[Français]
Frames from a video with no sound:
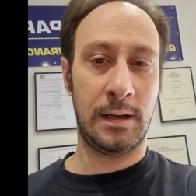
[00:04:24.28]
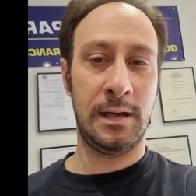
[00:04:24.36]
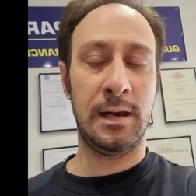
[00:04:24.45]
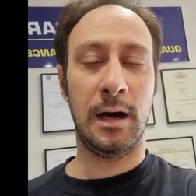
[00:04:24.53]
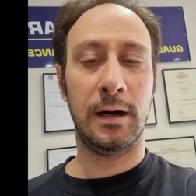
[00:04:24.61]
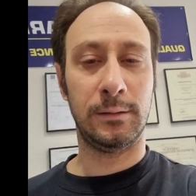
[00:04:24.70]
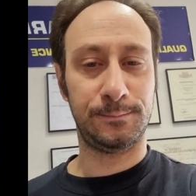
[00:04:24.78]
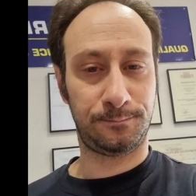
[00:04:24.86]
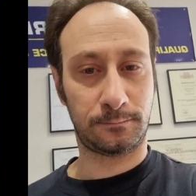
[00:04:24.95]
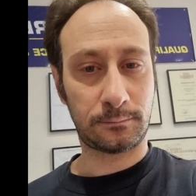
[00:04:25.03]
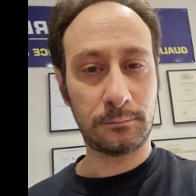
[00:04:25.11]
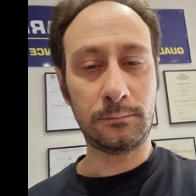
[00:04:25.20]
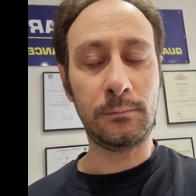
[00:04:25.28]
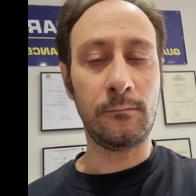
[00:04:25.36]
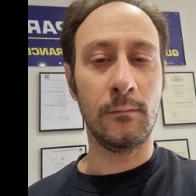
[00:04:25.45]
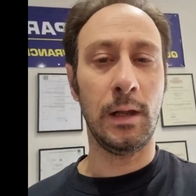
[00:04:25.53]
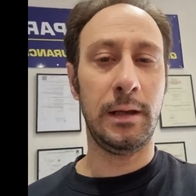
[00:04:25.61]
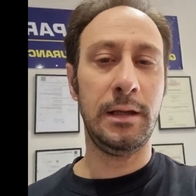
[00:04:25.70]
Et là,
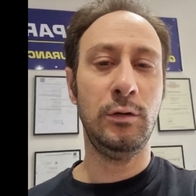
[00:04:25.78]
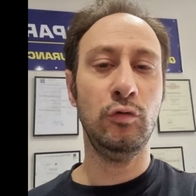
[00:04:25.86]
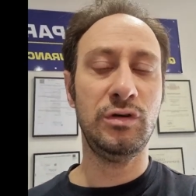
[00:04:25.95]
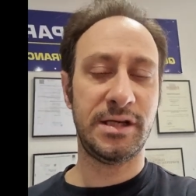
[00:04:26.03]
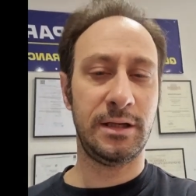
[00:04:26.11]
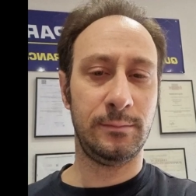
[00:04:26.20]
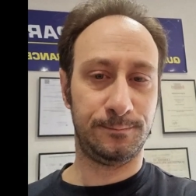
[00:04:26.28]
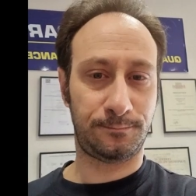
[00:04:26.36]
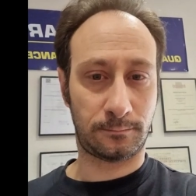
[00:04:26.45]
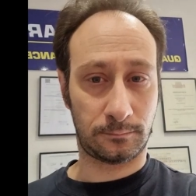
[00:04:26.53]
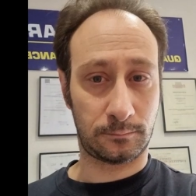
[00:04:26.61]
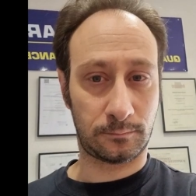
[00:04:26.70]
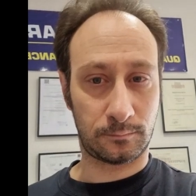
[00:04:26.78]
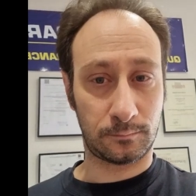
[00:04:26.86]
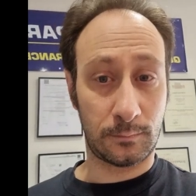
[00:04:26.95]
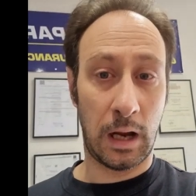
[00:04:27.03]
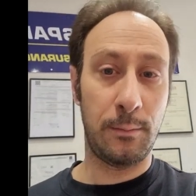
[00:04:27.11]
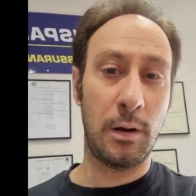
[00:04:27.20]
il nous dit
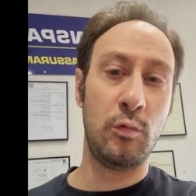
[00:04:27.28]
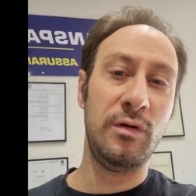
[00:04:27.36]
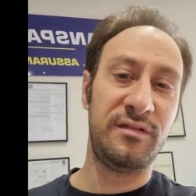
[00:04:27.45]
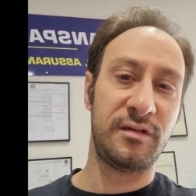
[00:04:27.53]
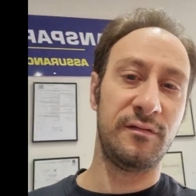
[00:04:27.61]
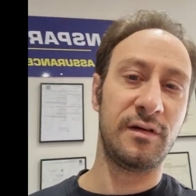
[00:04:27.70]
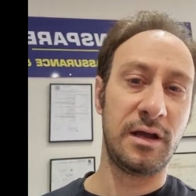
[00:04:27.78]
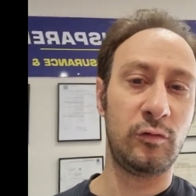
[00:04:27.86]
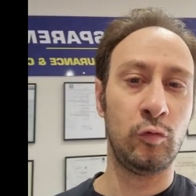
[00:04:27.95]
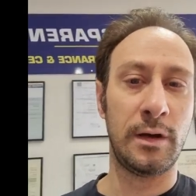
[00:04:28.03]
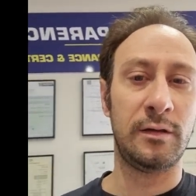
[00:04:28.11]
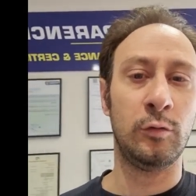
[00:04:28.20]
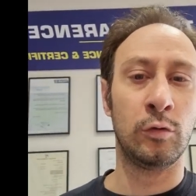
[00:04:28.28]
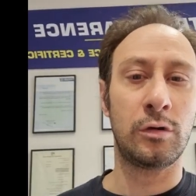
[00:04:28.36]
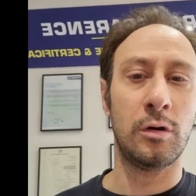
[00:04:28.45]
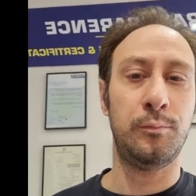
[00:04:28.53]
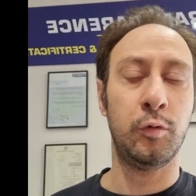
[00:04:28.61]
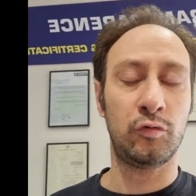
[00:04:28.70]
Ah bah oui, c'est vrai et tout. Et donc,
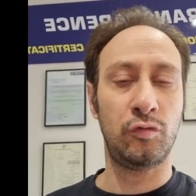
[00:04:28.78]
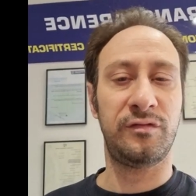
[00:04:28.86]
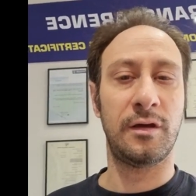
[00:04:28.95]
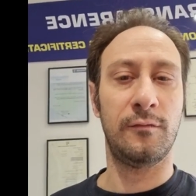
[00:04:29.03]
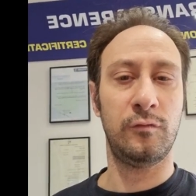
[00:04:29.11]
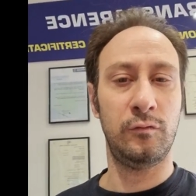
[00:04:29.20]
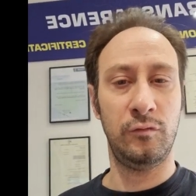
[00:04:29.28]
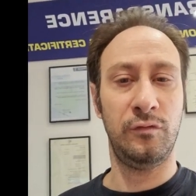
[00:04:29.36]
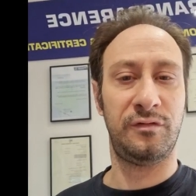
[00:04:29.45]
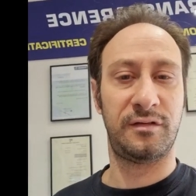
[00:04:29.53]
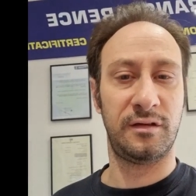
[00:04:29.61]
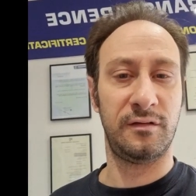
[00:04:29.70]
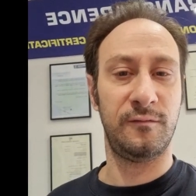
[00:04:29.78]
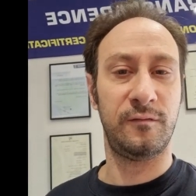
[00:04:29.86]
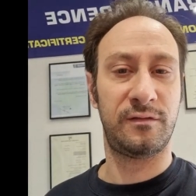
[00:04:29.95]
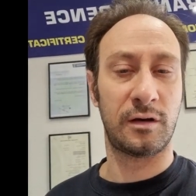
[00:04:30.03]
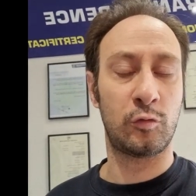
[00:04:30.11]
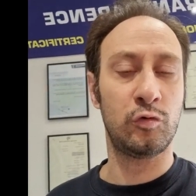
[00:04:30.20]
euh, pour tout ça, vous,
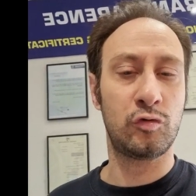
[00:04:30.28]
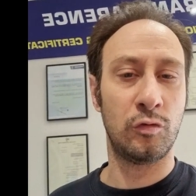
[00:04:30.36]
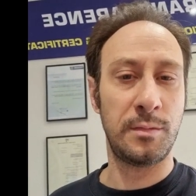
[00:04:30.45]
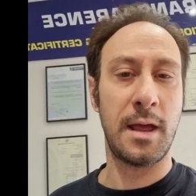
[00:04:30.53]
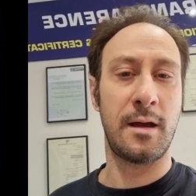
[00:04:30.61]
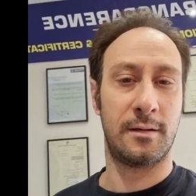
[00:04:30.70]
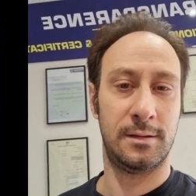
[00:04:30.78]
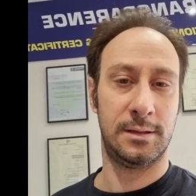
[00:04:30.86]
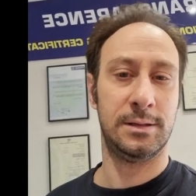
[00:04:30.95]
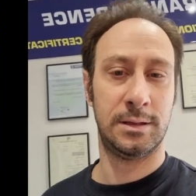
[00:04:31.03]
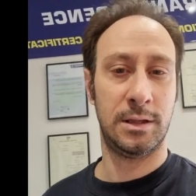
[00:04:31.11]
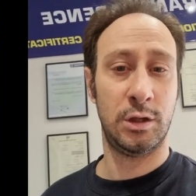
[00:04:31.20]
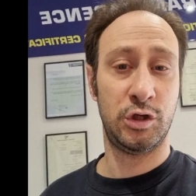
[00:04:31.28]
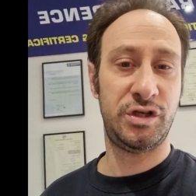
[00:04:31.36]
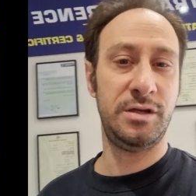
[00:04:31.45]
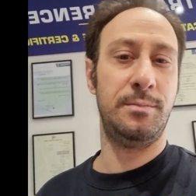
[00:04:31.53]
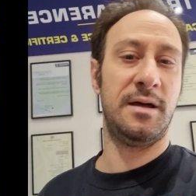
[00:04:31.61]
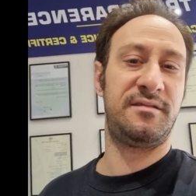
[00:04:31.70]
ça coûte combien Je
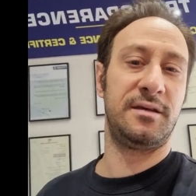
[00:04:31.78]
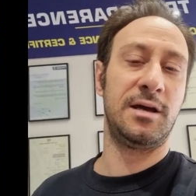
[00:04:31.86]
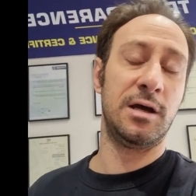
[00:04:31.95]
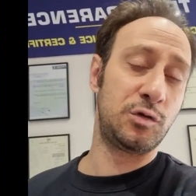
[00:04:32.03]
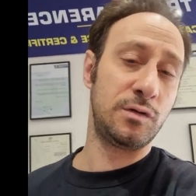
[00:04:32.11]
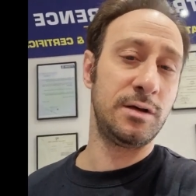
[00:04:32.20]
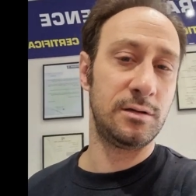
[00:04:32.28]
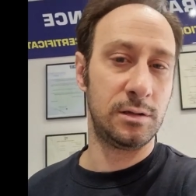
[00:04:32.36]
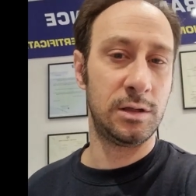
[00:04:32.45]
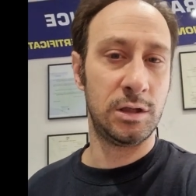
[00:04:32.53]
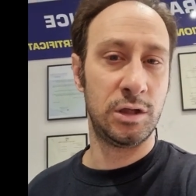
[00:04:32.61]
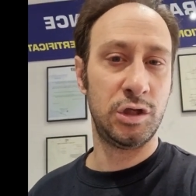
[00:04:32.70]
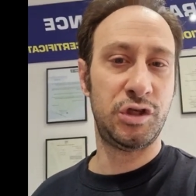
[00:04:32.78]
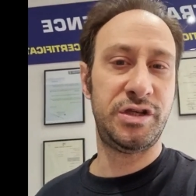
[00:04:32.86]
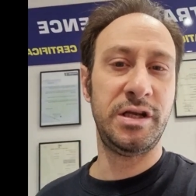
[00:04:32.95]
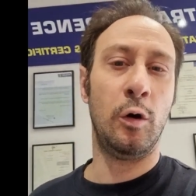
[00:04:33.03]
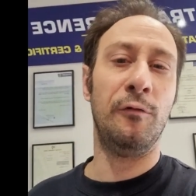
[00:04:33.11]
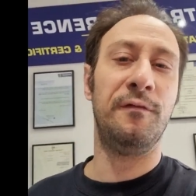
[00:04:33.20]
dis Bah c'est gratuit. Je
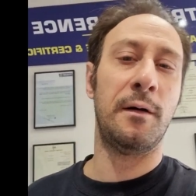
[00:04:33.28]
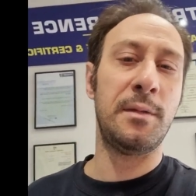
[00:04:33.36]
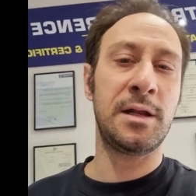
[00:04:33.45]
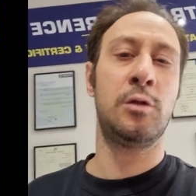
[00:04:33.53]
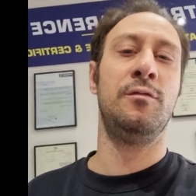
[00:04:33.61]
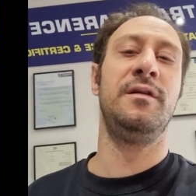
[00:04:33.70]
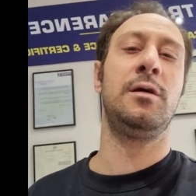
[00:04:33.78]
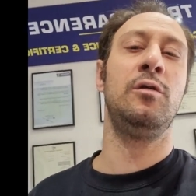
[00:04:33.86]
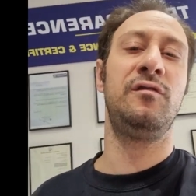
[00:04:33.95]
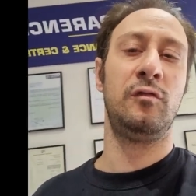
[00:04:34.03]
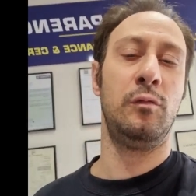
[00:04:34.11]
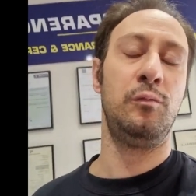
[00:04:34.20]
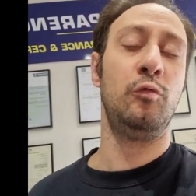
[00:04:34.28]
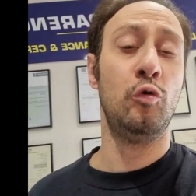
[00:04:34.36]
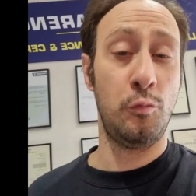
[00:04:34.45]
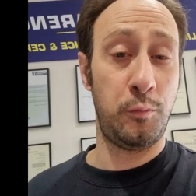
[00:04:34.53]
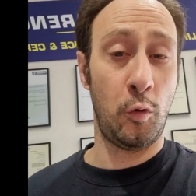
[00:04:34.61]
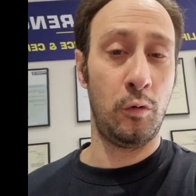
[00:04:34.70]
dis On va mettre le véhicule sur
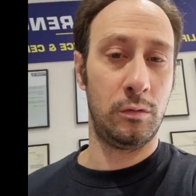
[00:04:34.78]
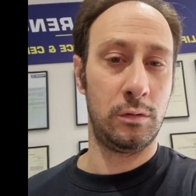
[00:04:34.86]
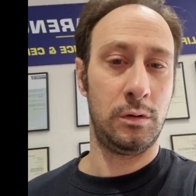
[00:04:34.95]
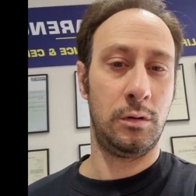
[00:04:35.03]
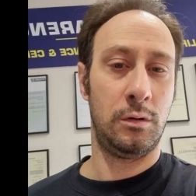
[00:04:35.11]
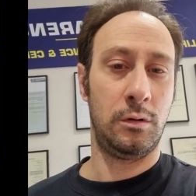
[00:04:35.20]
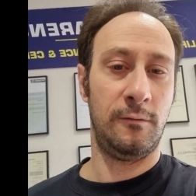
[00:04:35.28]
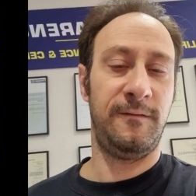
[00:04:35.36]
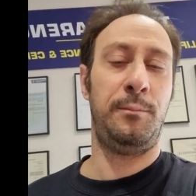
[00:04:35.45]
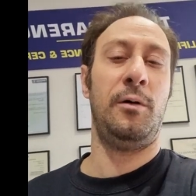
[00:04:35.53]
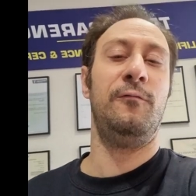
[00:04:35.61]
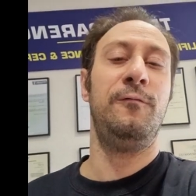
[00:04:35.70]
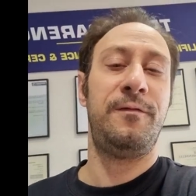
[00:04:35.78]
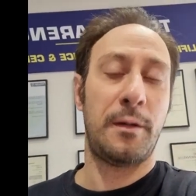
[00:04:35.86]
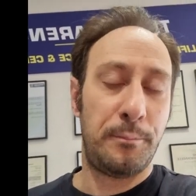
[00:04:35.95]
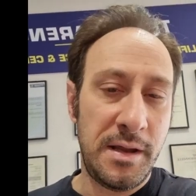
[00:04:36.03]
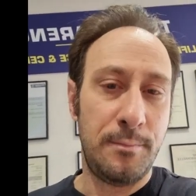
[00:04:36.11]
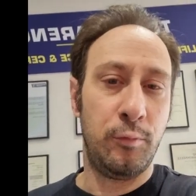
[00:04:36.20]
le pont. On va pas vous faire
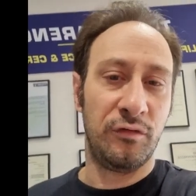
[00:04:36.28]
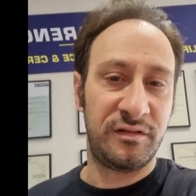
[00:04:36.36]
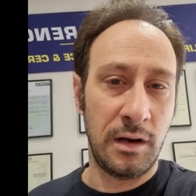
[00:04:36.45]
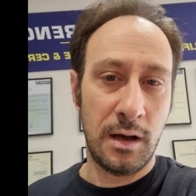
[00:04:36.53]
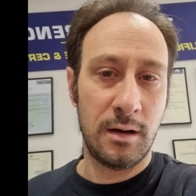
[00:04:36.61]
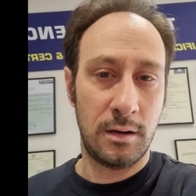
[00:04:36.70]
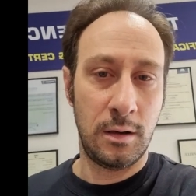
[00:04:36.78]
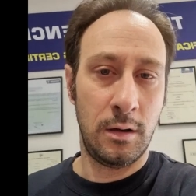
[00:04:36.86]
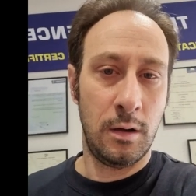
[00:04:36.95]
payer pour cela.